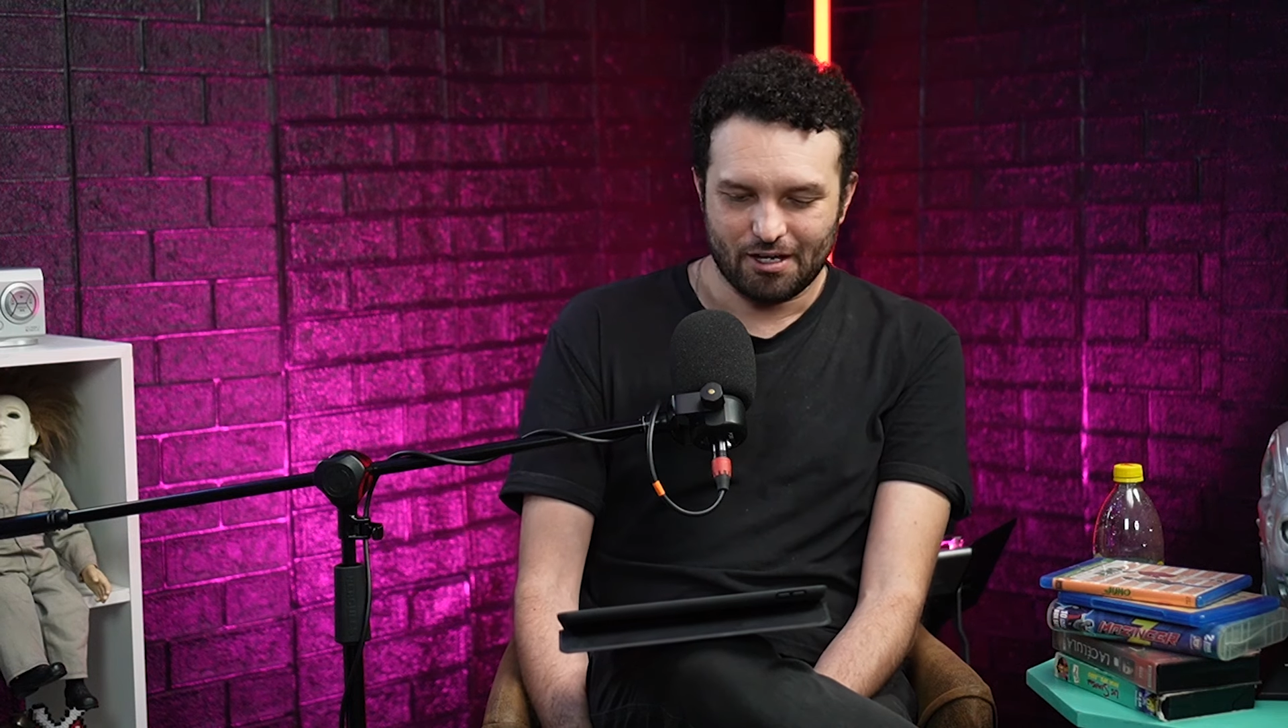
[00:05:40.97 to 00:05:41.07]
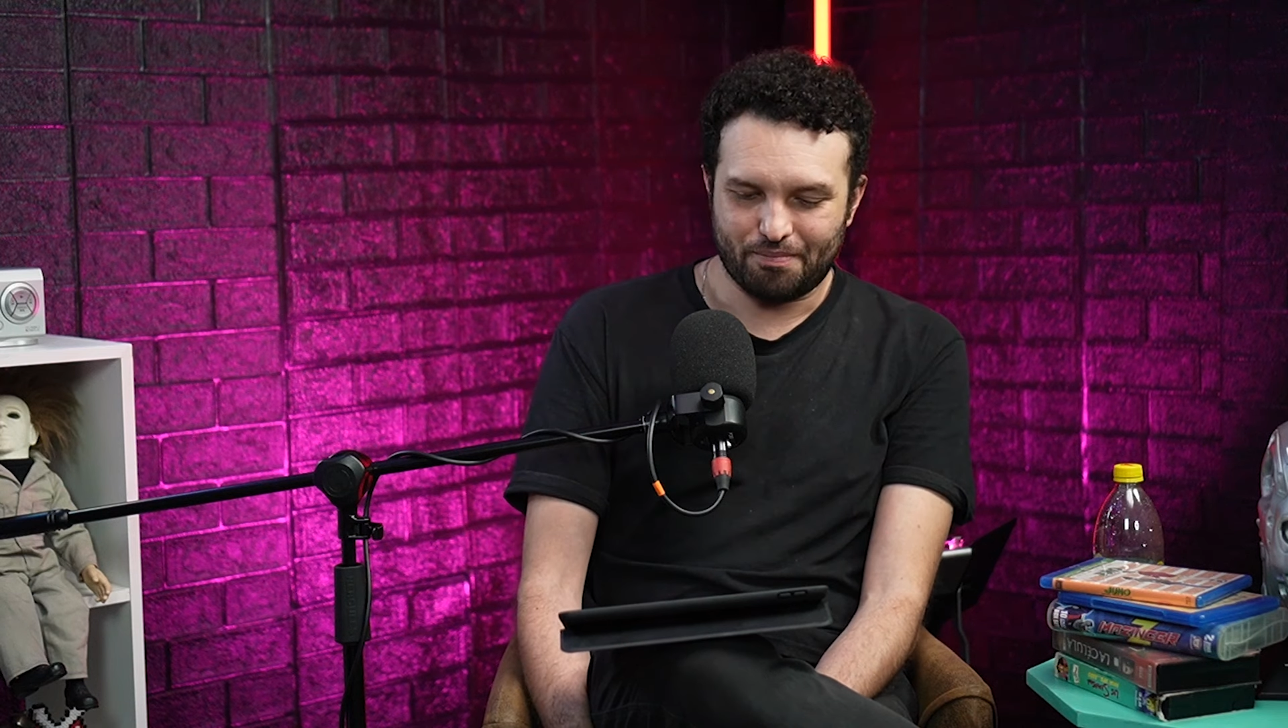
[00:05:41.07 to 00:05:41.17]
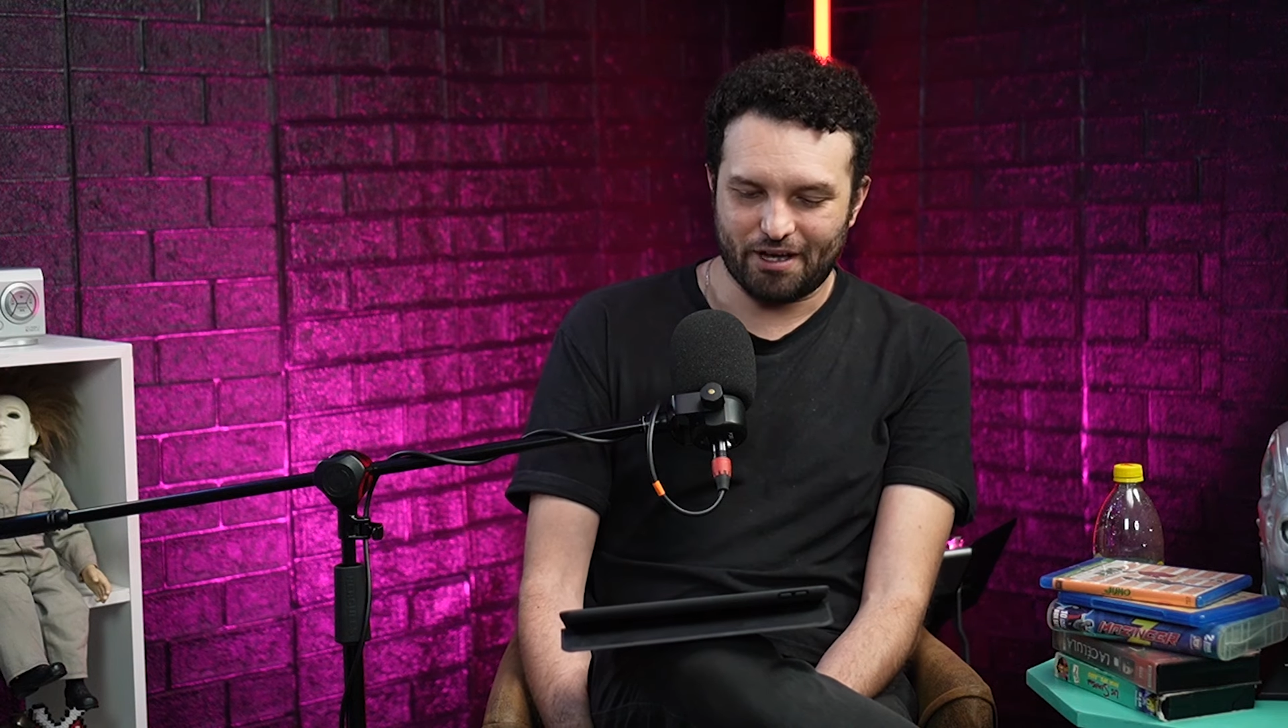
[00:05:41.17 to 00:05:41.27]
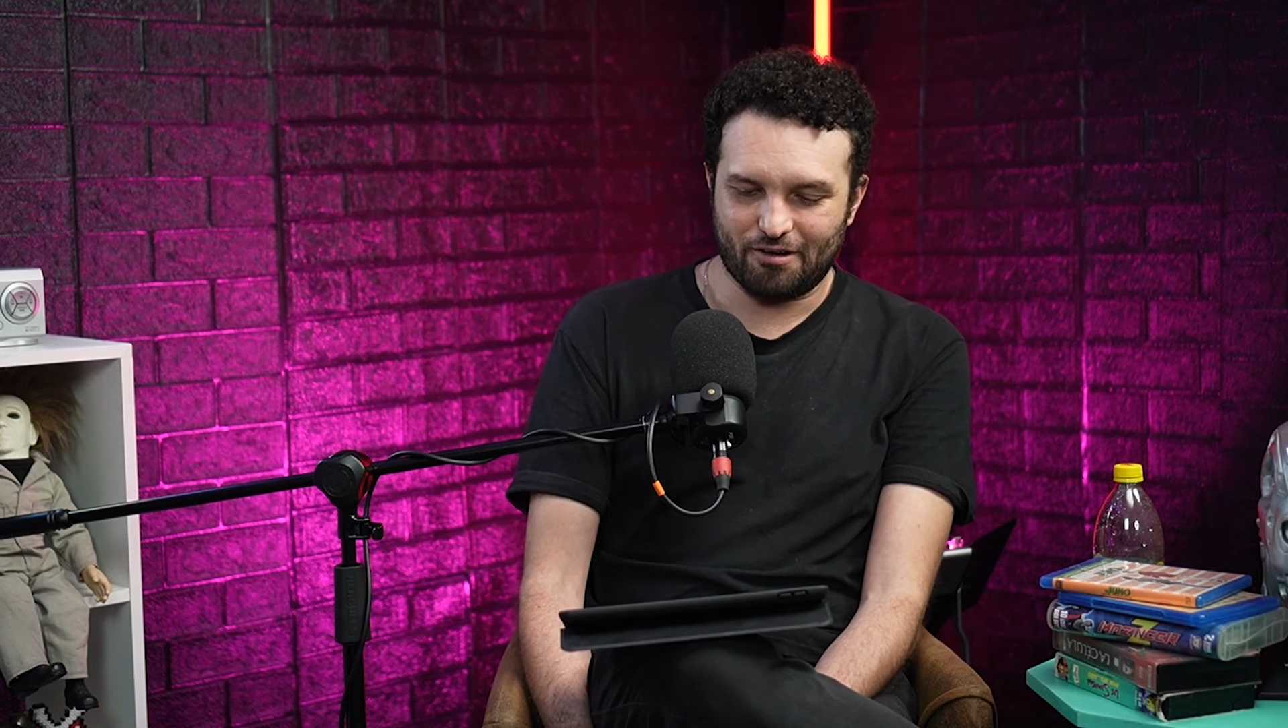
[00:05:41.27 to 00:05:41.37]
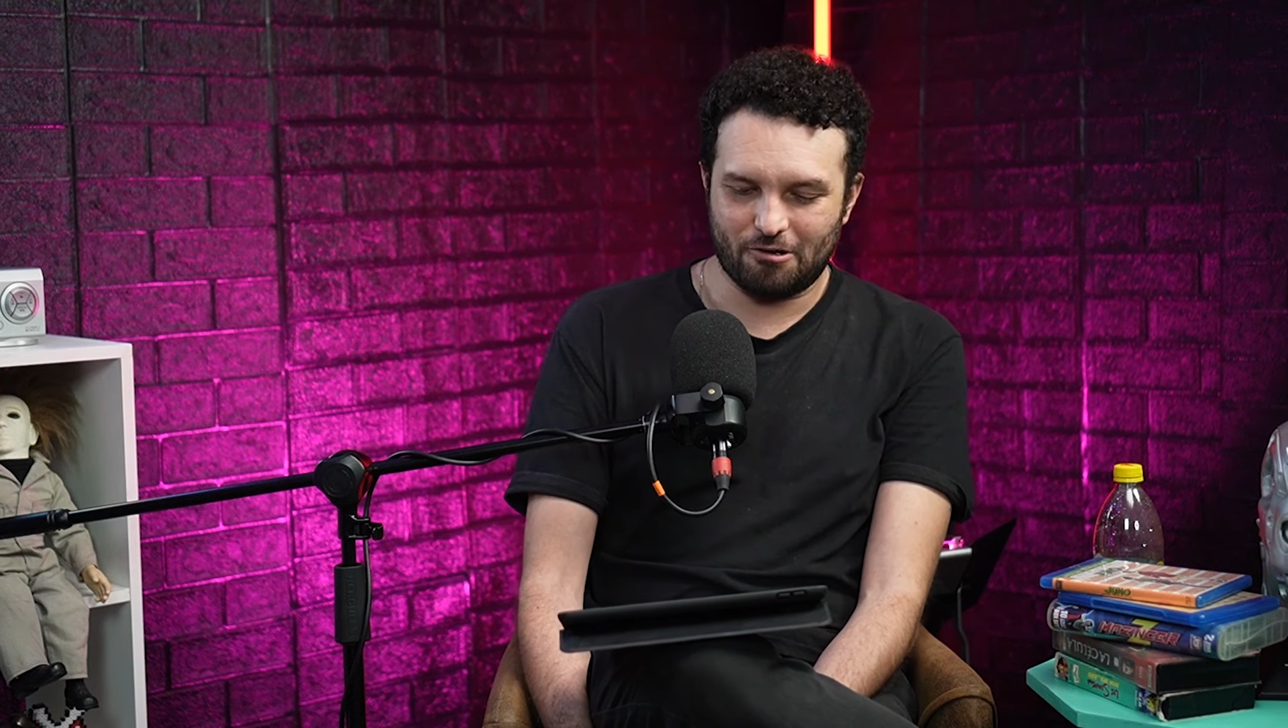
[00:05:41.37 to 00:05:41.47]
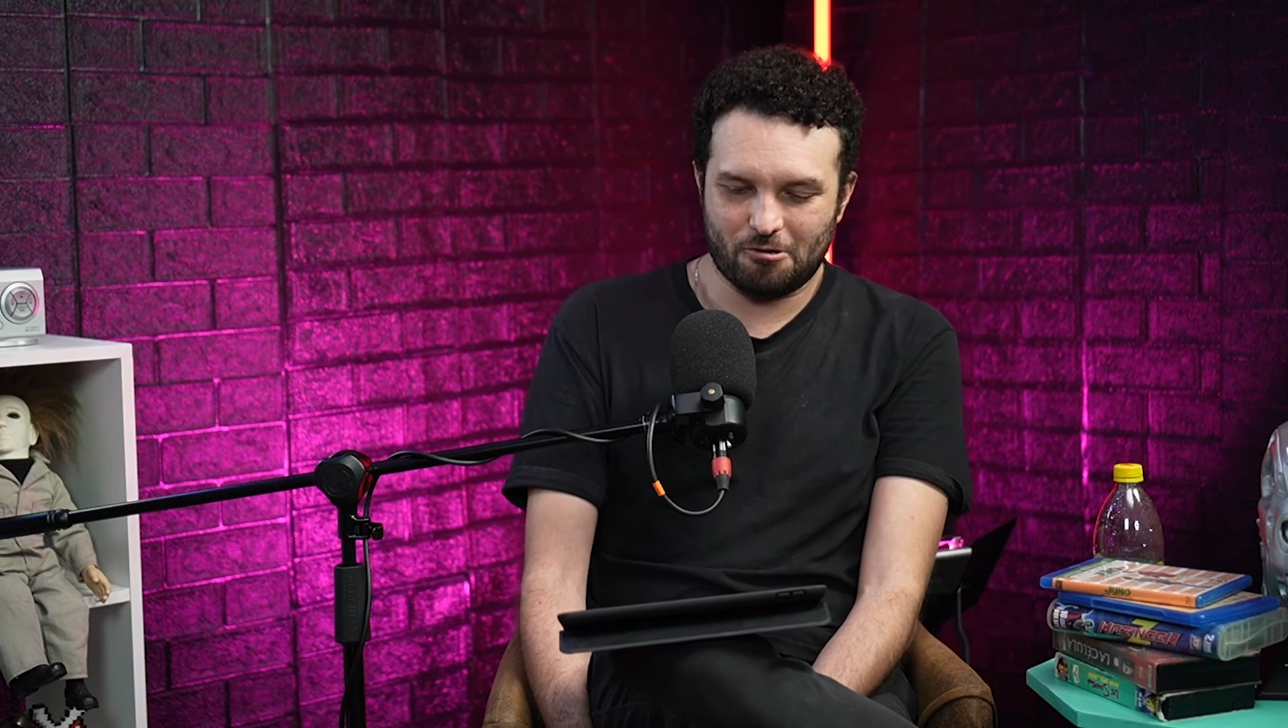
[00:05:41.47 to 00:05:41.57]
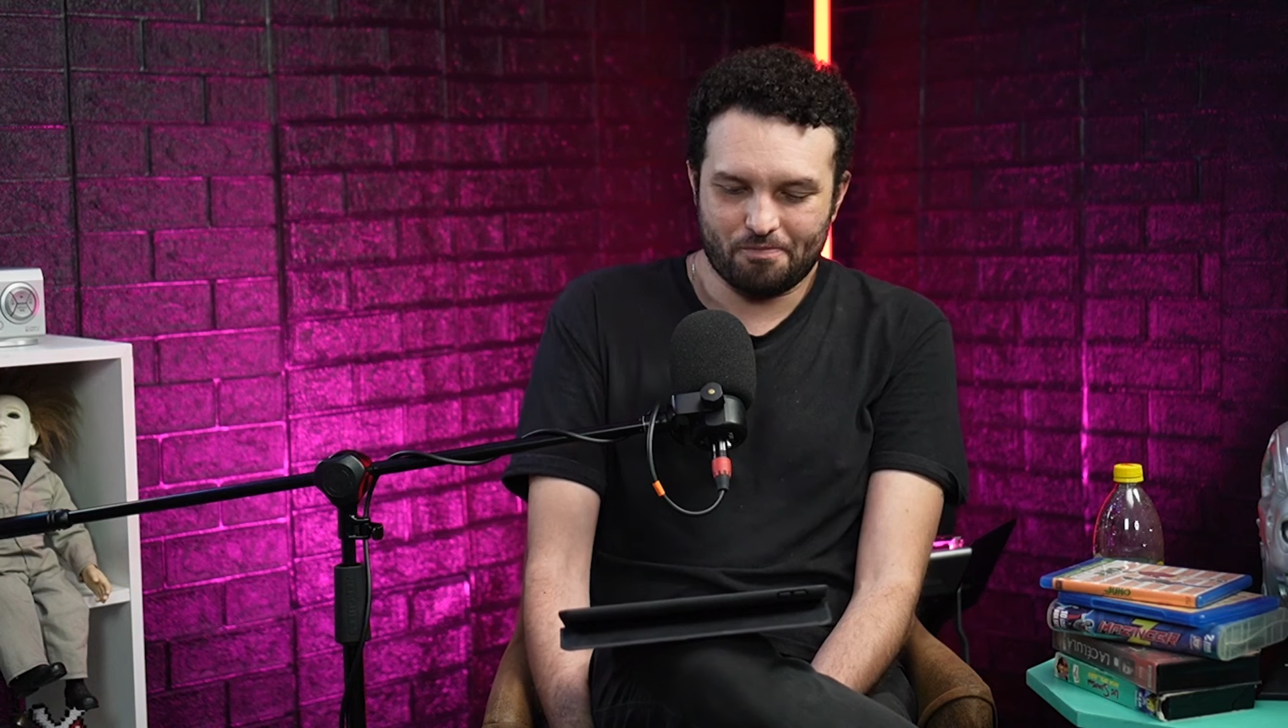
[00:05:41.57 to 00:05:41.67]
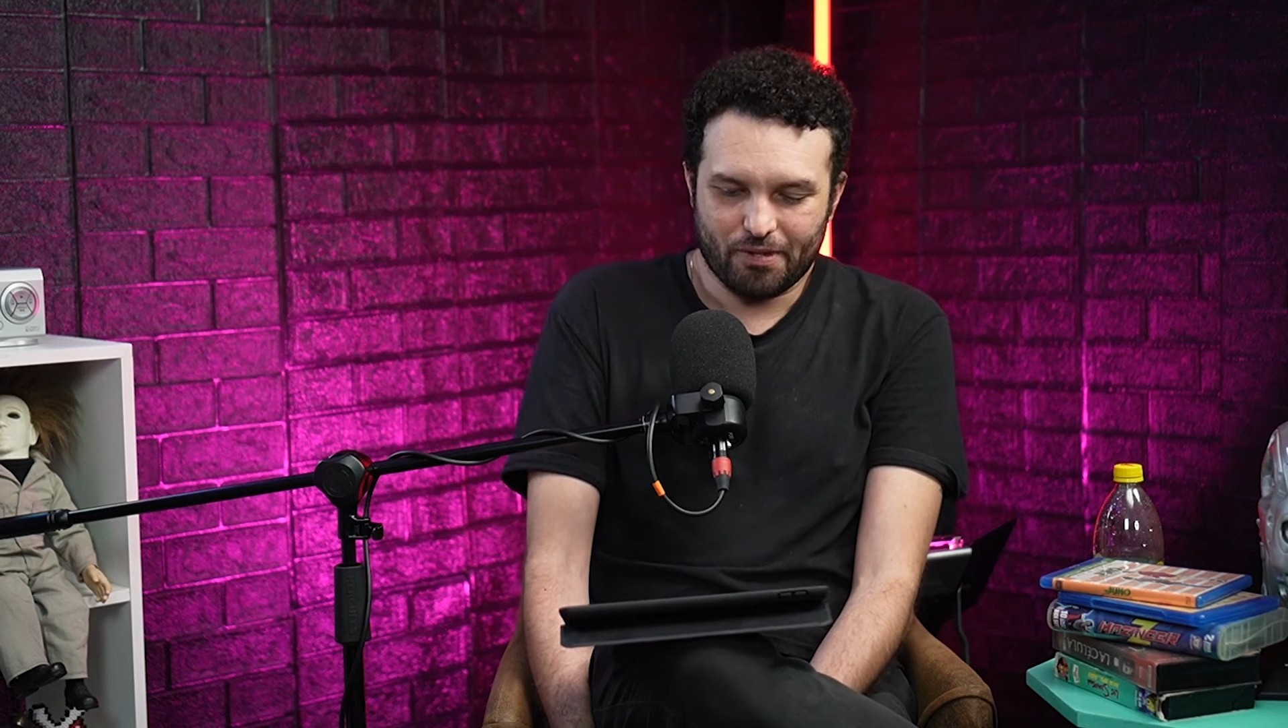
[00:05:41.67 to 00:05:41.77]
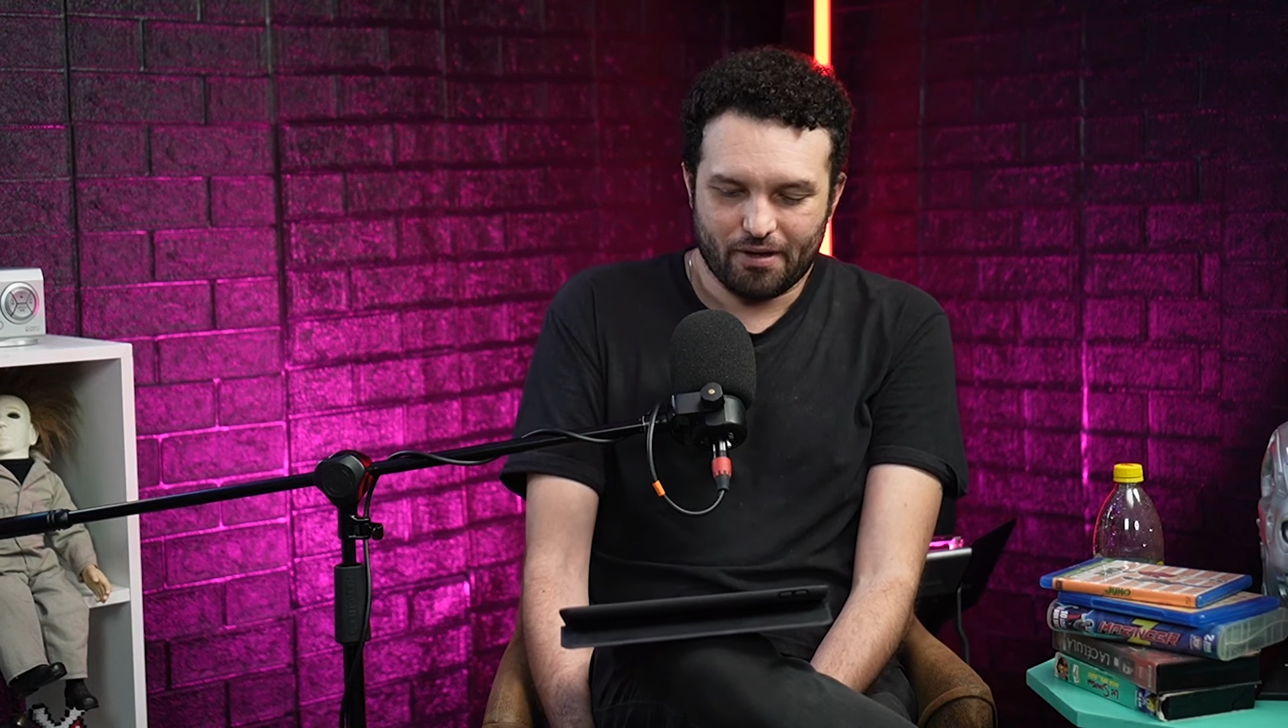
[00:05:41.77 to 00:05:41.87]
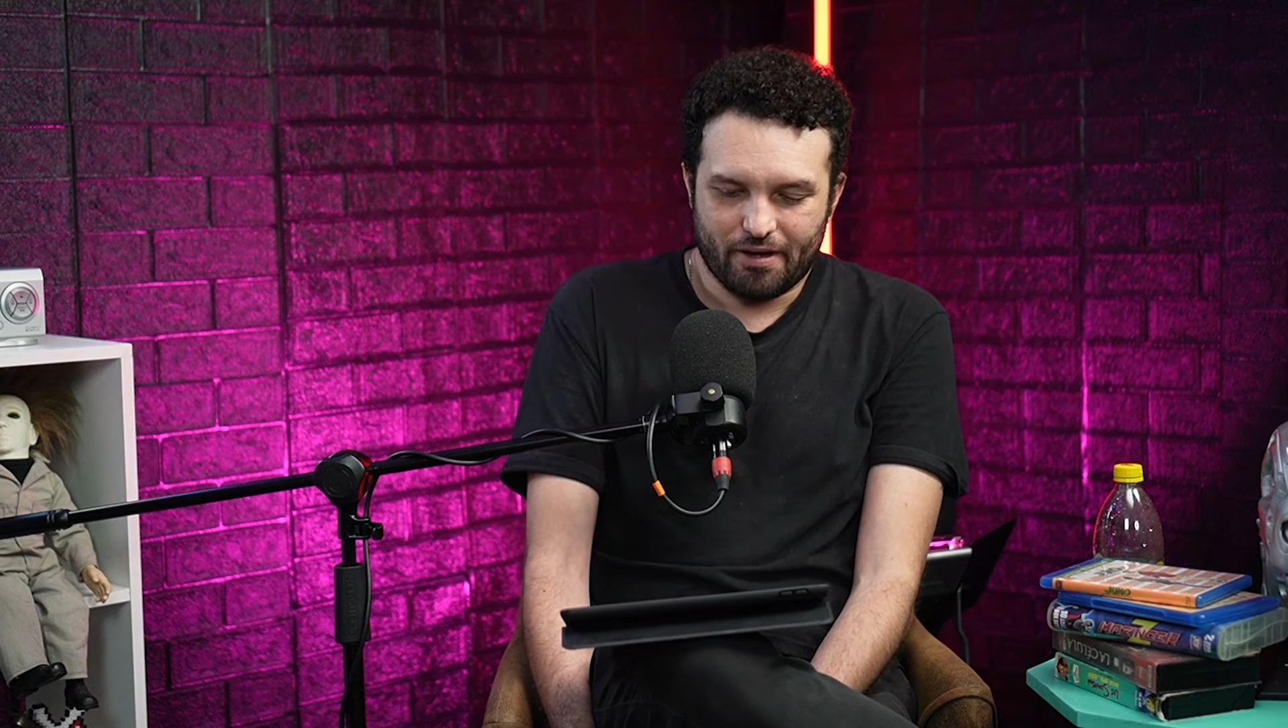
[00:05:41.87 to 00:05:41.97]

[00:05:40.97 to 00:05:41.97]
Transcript: Pero